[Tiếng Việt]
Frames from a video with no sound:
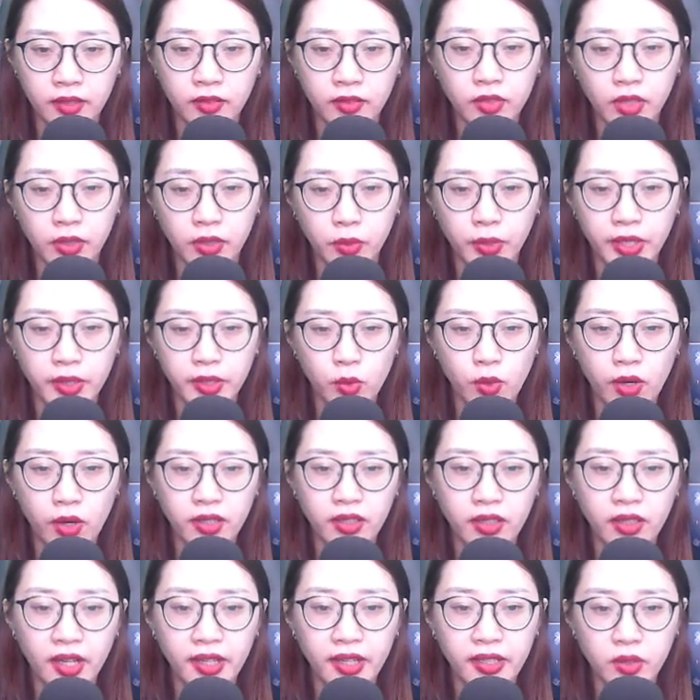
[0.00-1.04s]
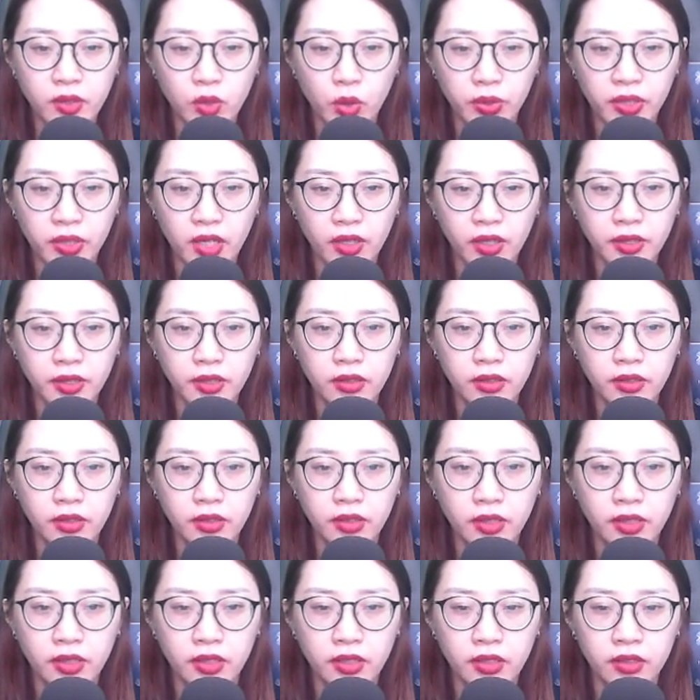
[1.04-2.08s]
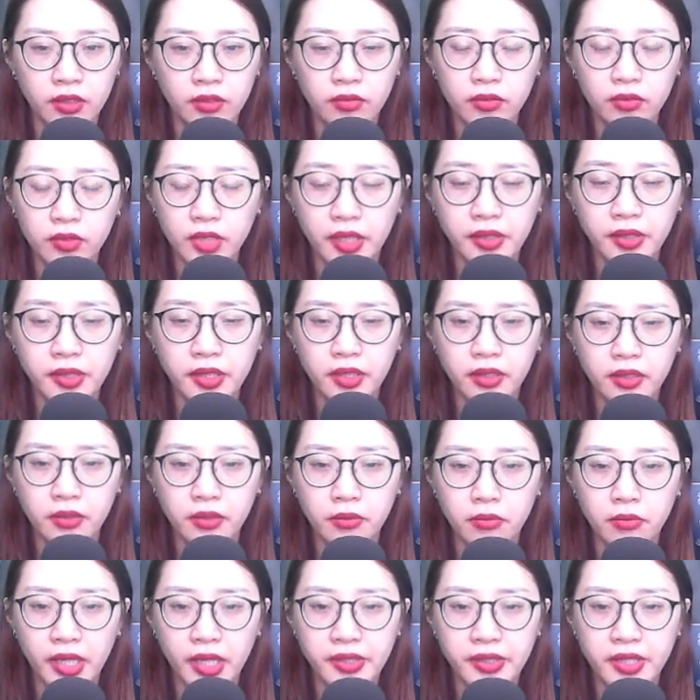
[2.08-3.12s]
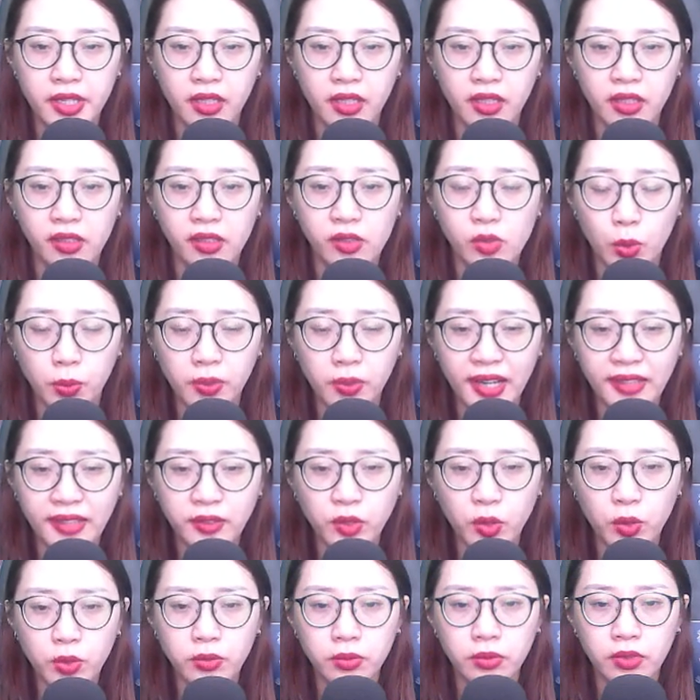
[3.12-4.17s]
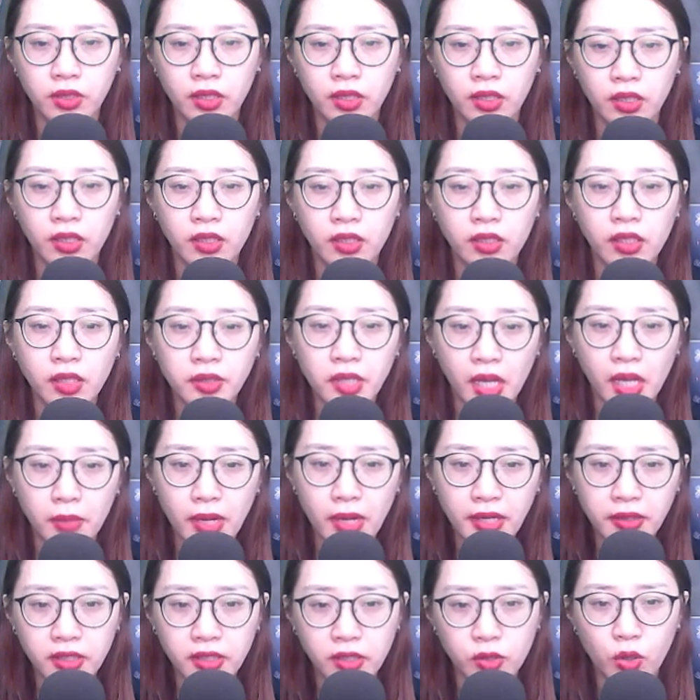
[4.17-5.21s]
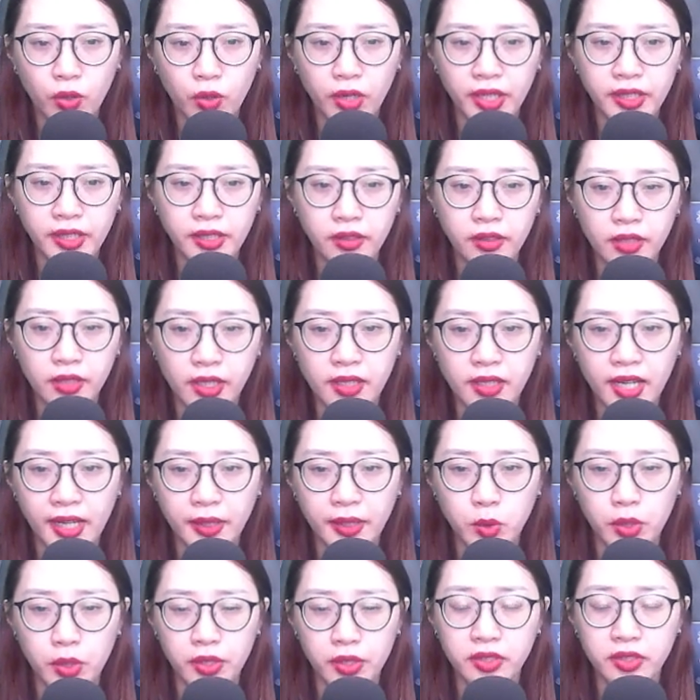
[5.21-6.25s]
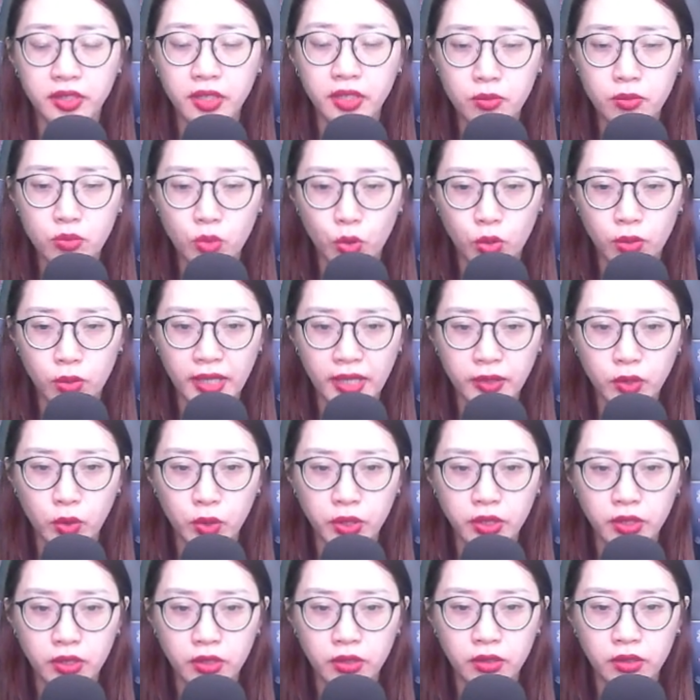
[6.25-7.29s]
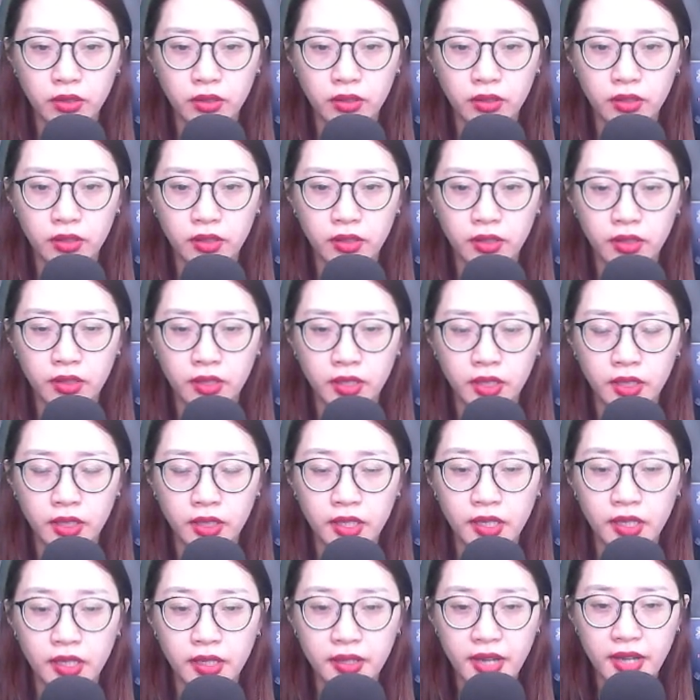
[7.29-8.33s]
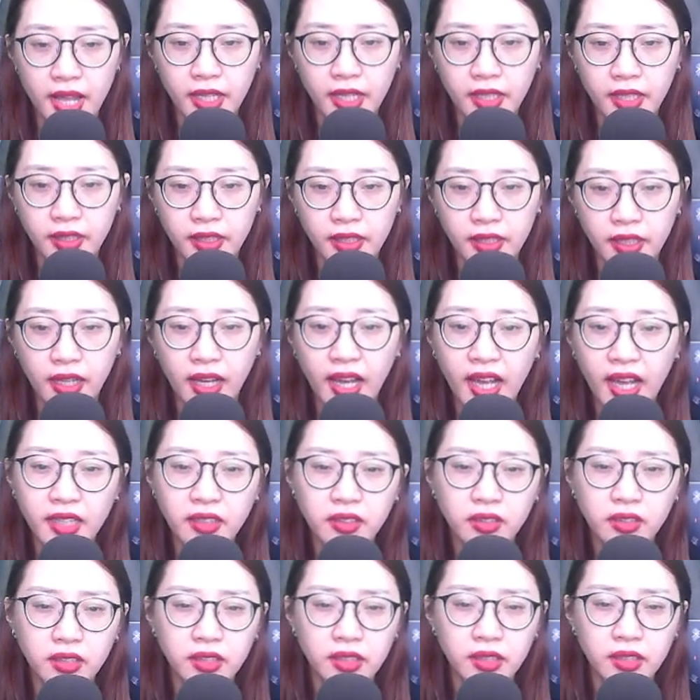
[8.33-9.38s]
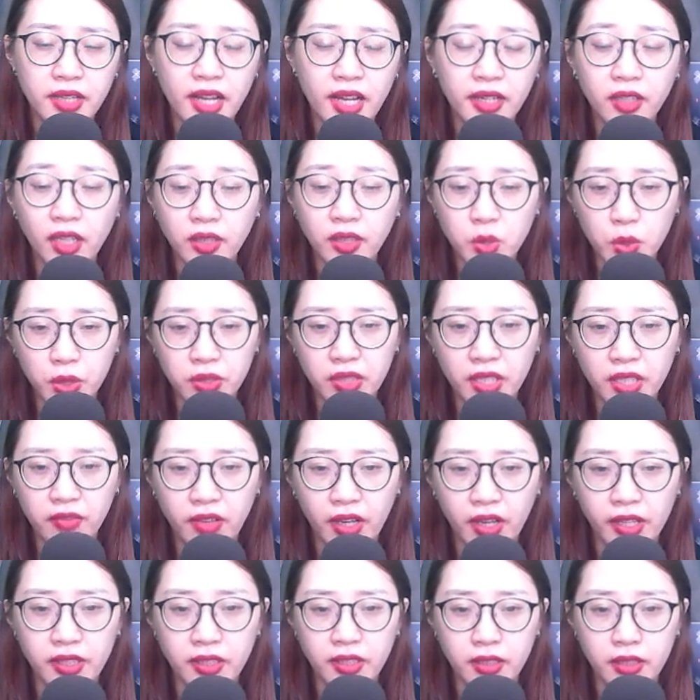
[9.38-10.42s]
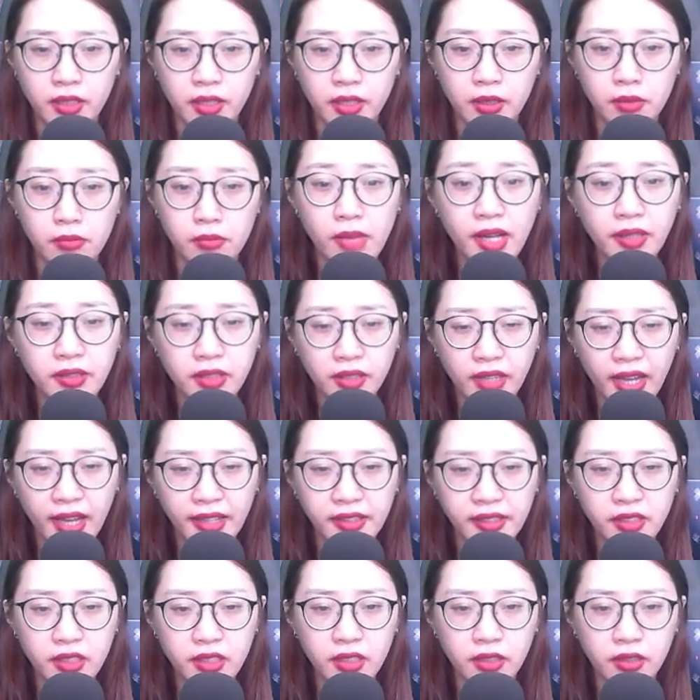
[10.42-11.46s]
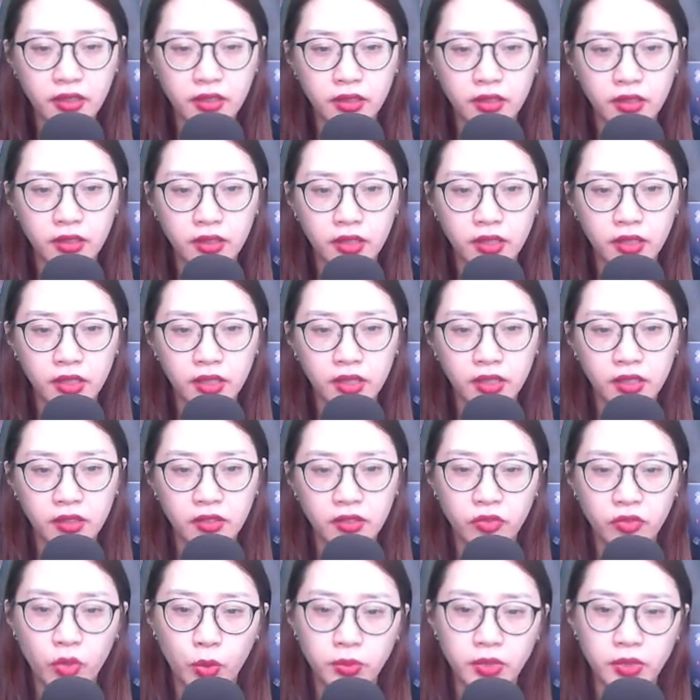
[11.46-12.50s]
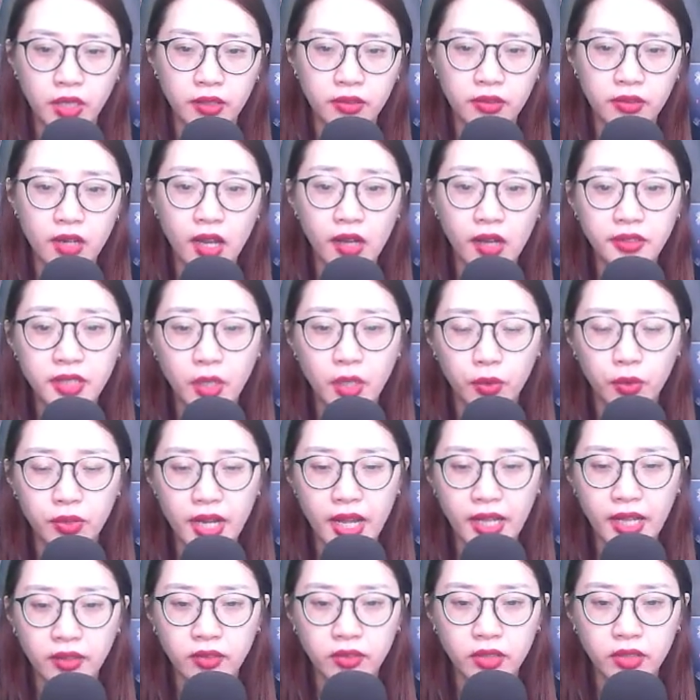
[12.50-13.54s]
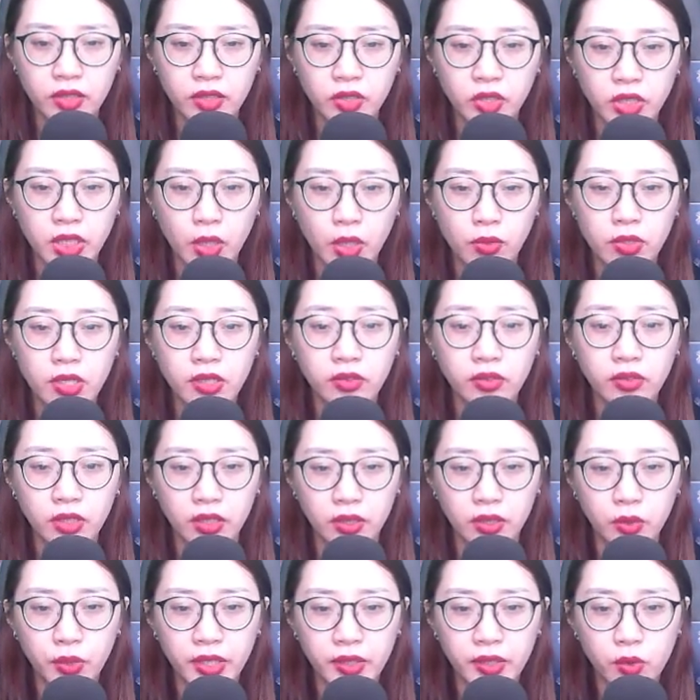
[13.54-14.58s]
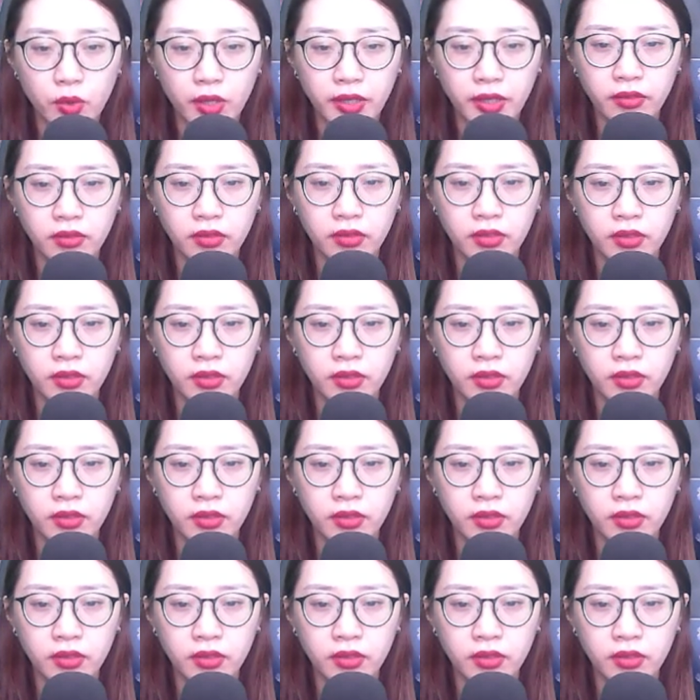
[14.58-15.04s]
Tưởng Nguyên Quân ngây ngô nói. Thế nhưng bây giờ cũng khá tốt Có thể bắt được cô ấy chỉ là chuyện sớm muộn mà thôi Nè Hai người đang nói chuyện gì vậy Bắt được ai cơ Phùng tỉnh ló đầu ra từ sau lưng tưởng nguyên quân